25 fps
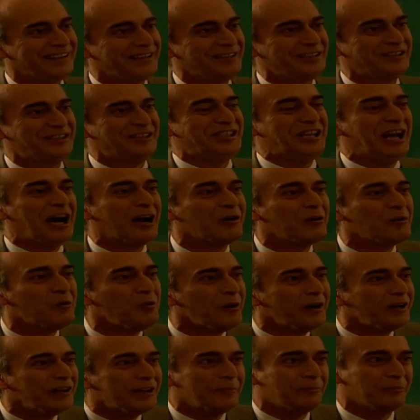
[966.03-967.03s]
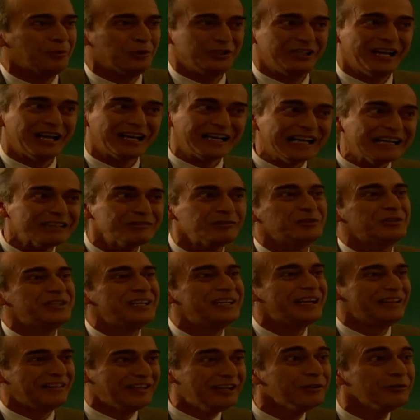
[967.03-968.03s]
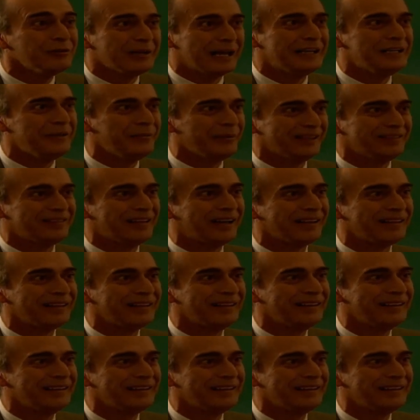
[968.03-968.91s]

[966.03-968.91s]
¿Se acuerda por si acaso si le dieron la libertad?